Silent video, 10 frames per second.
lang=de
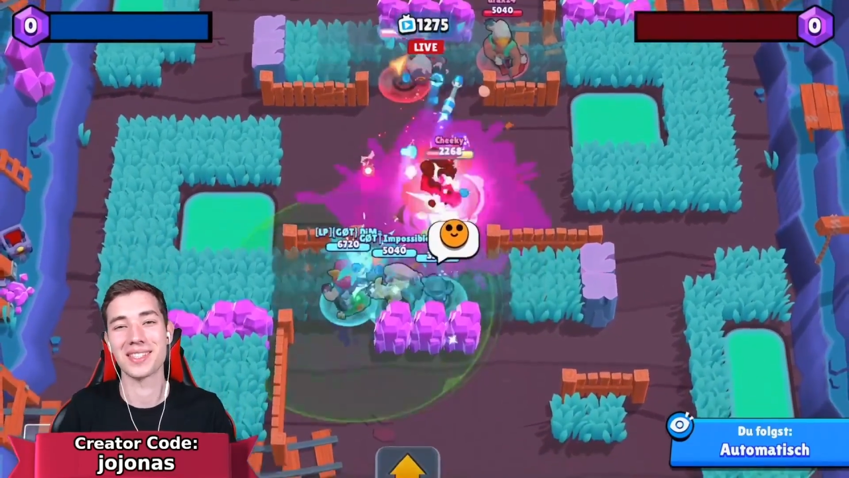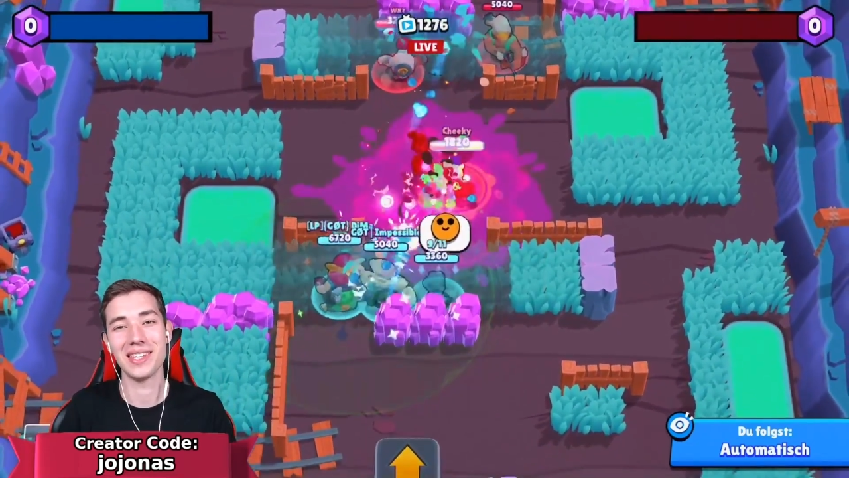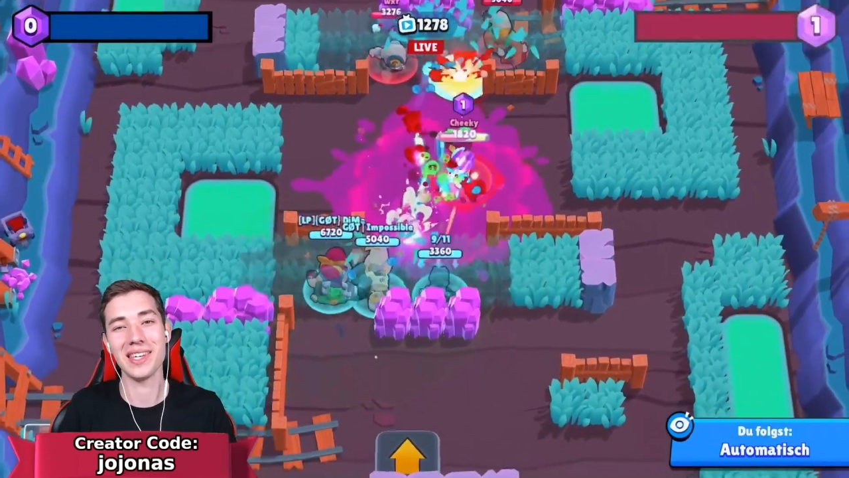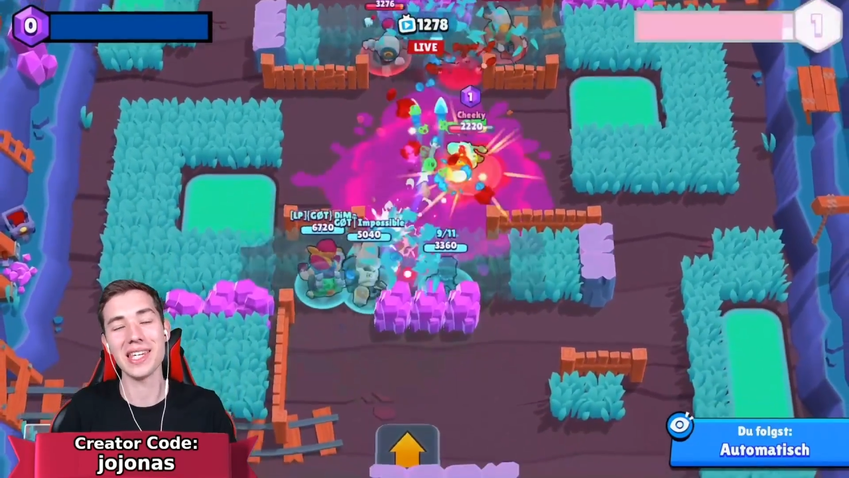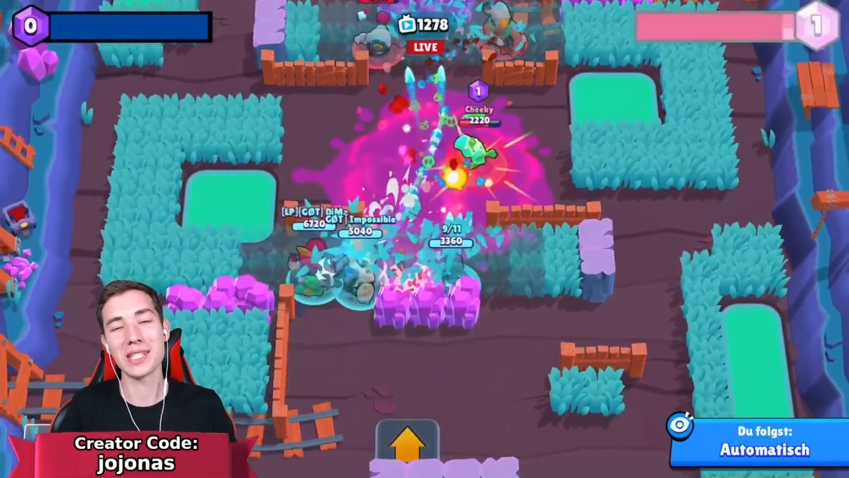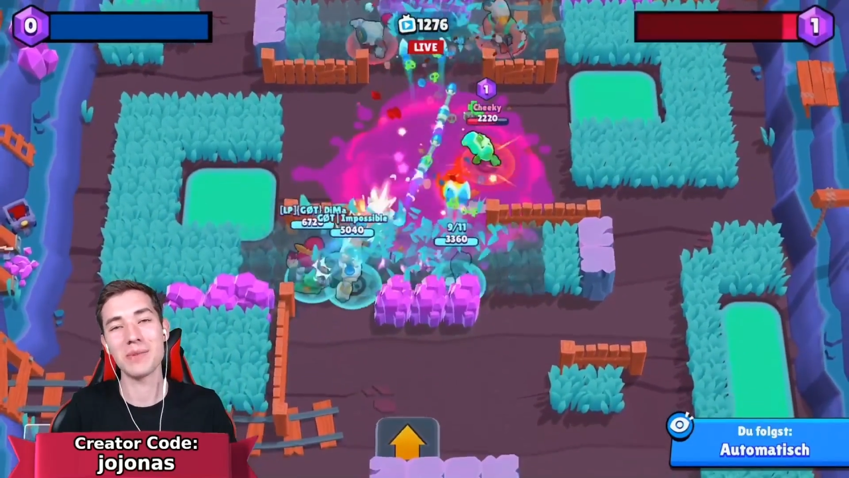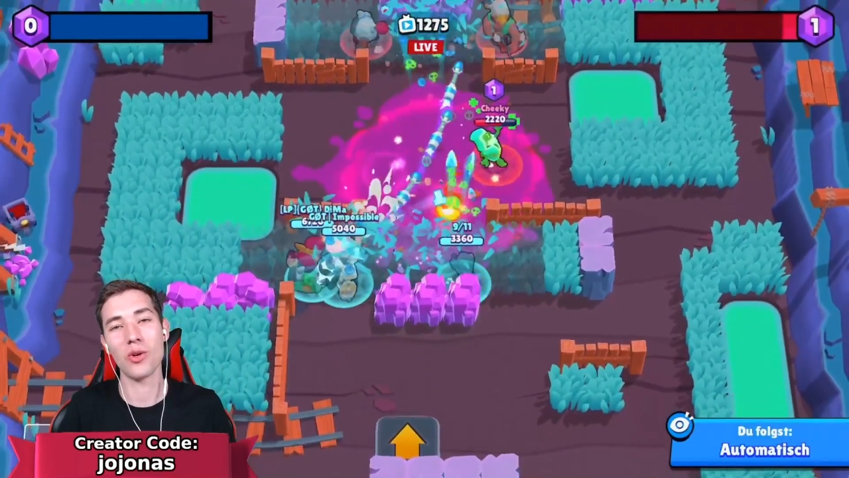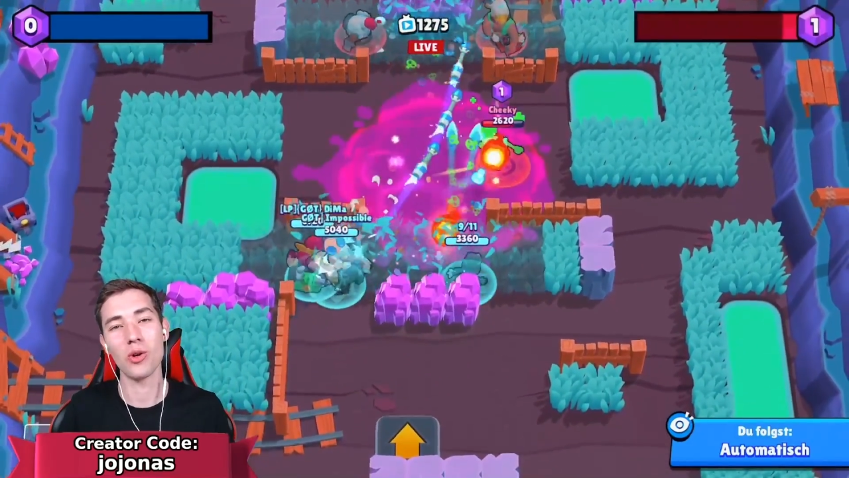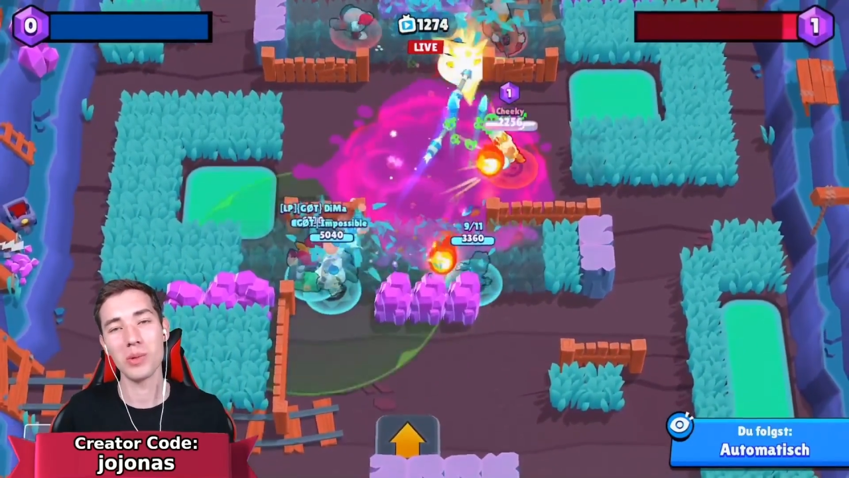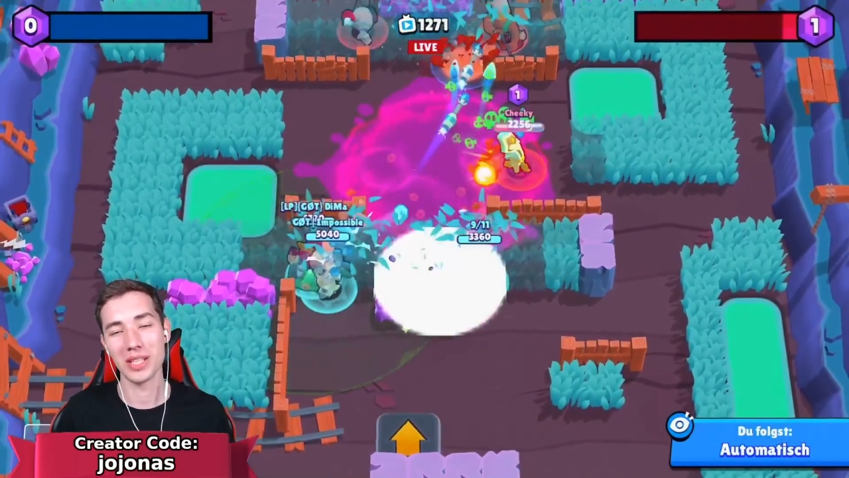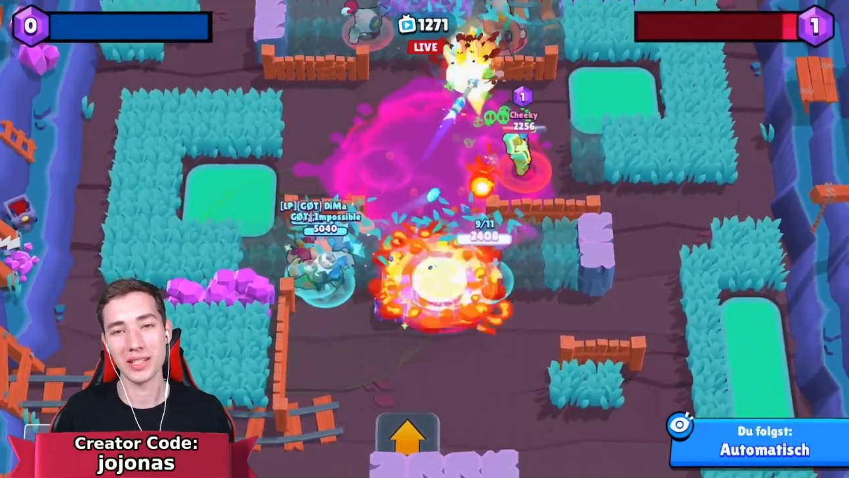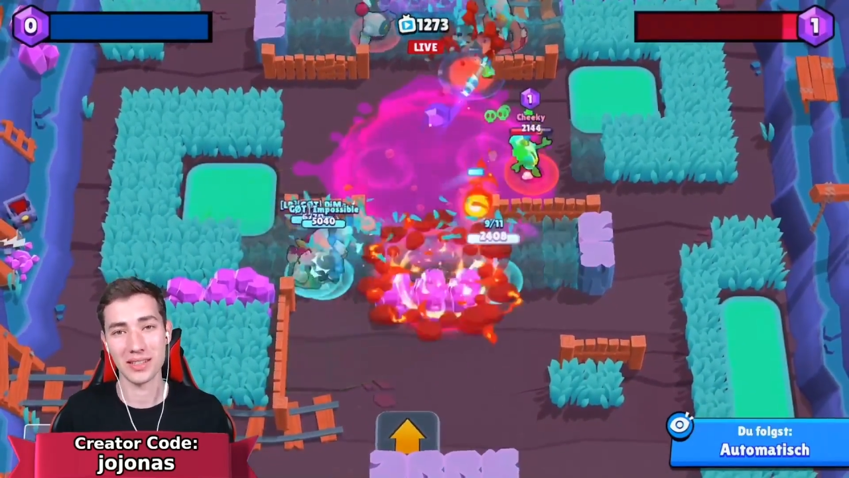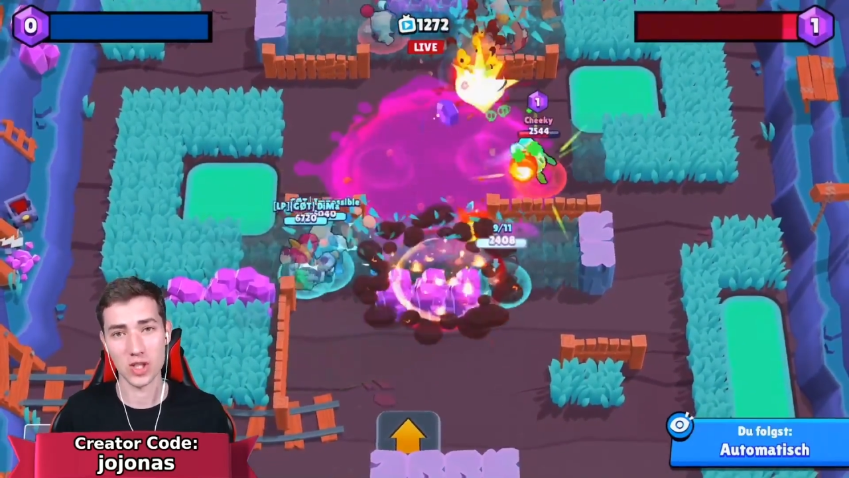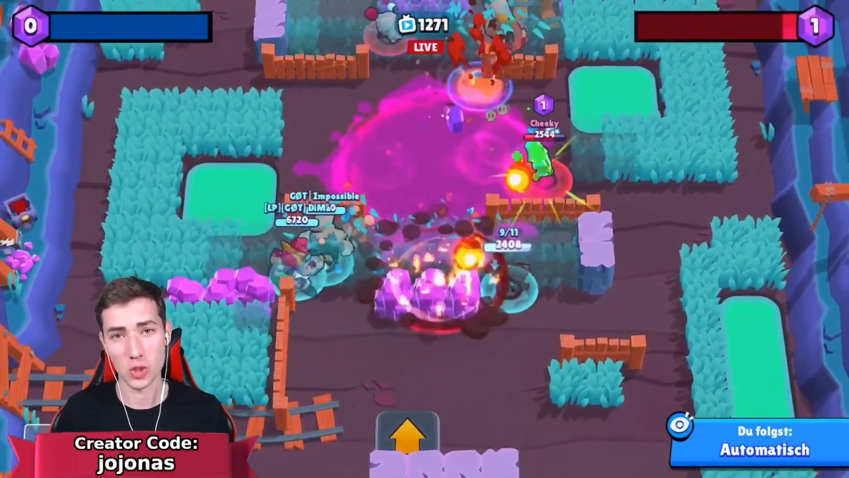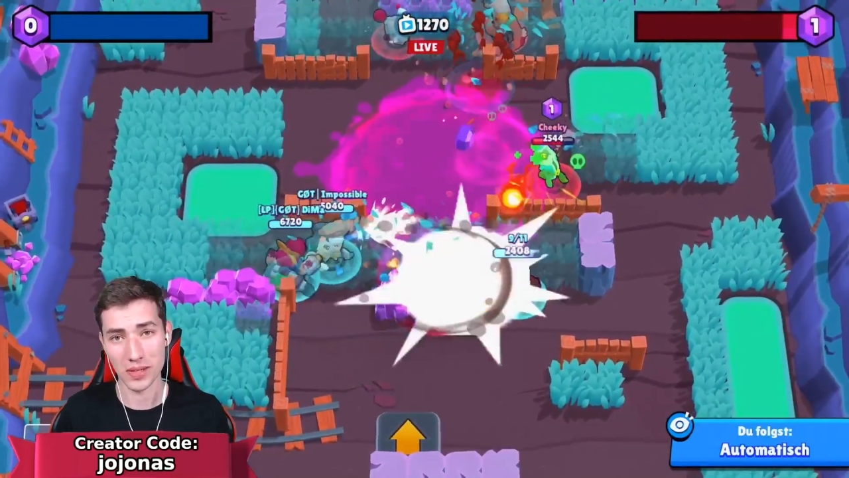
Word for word: die ich mir unbedingt ins